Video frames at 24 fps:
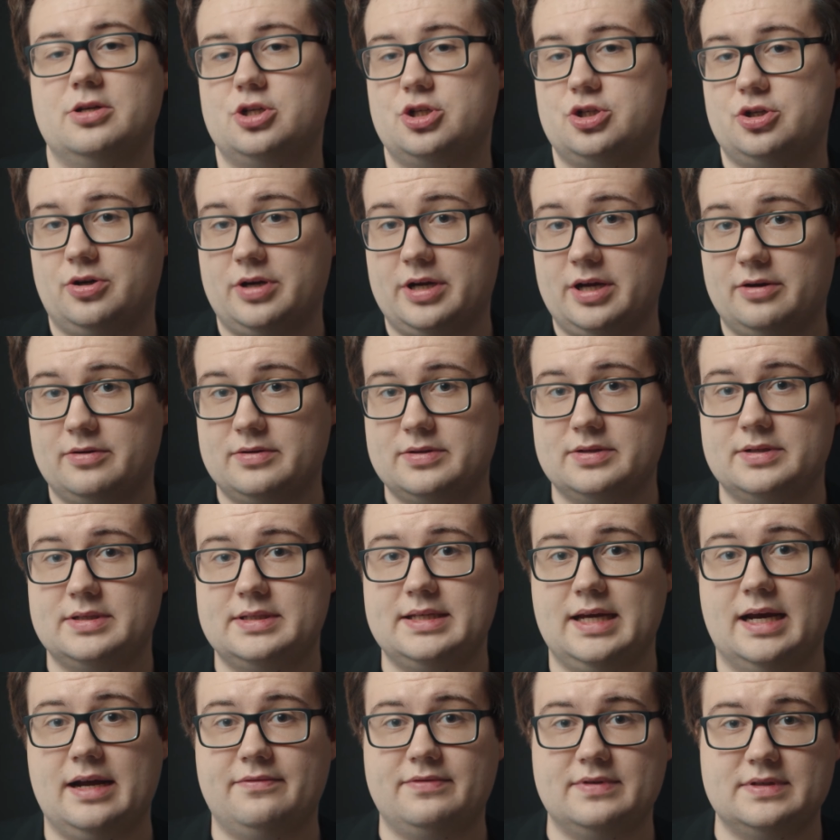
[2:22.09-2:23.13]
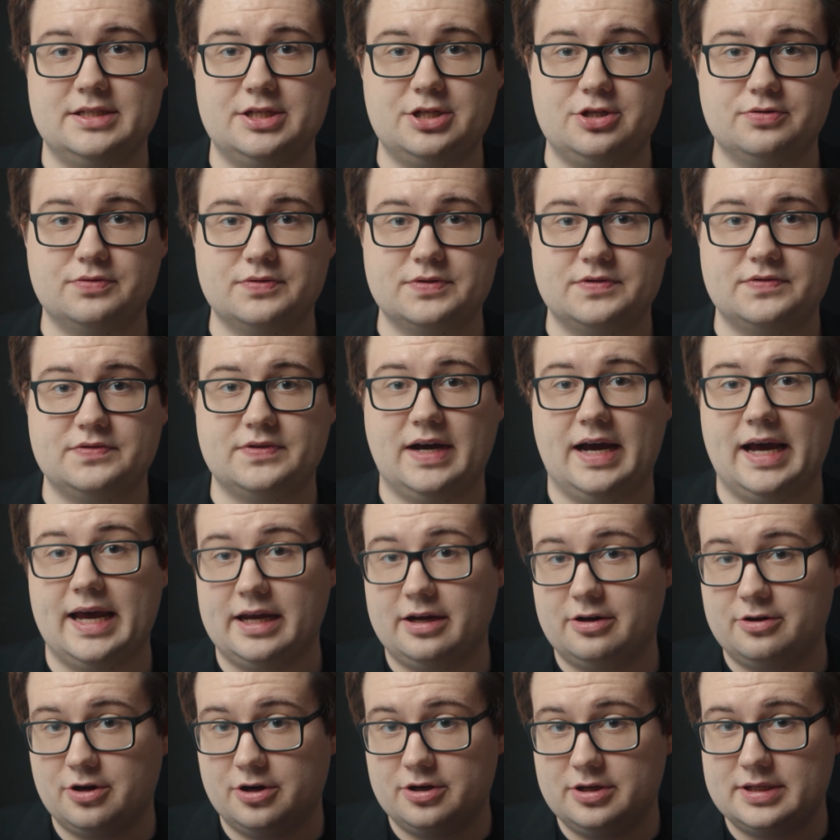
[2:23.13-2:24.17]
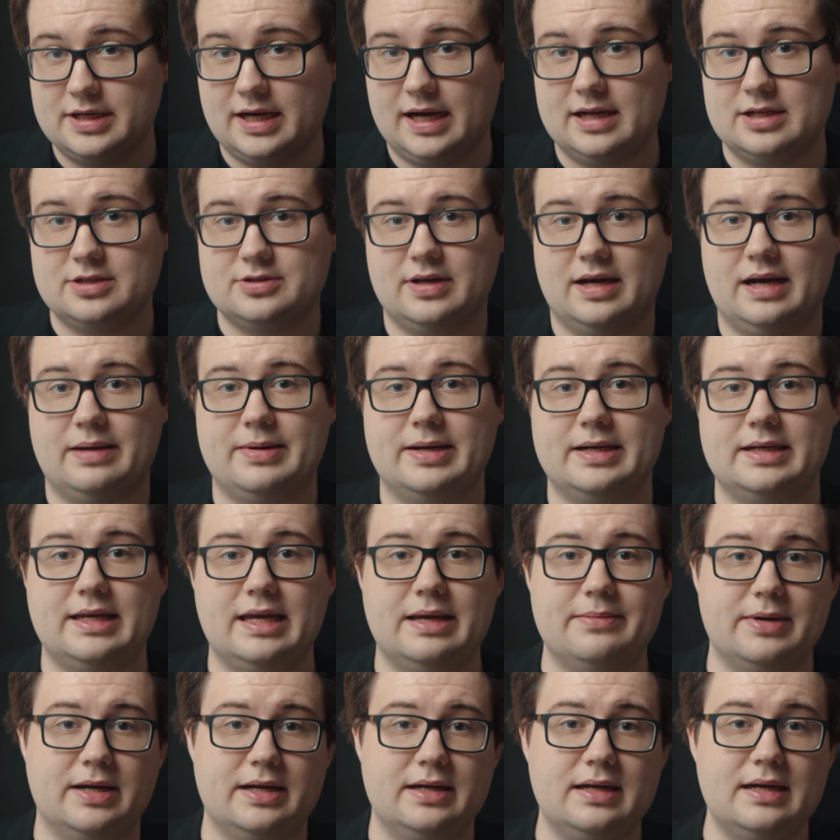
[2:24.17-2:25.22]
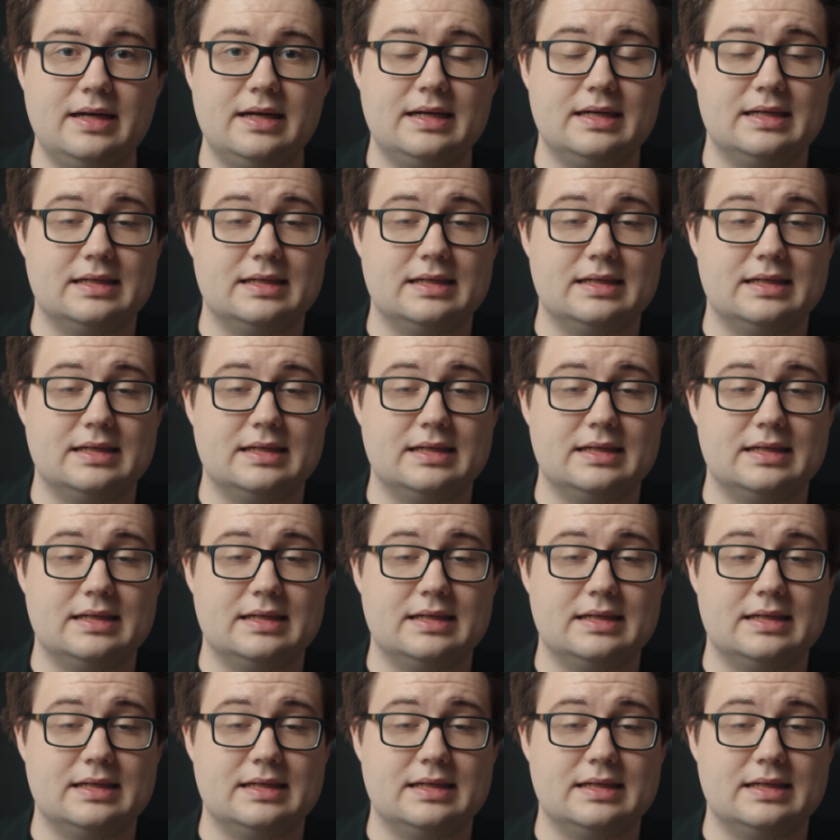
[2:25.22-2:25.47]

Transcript: steuer- und sozialversicherungsfrei könnte also Arbeitgebern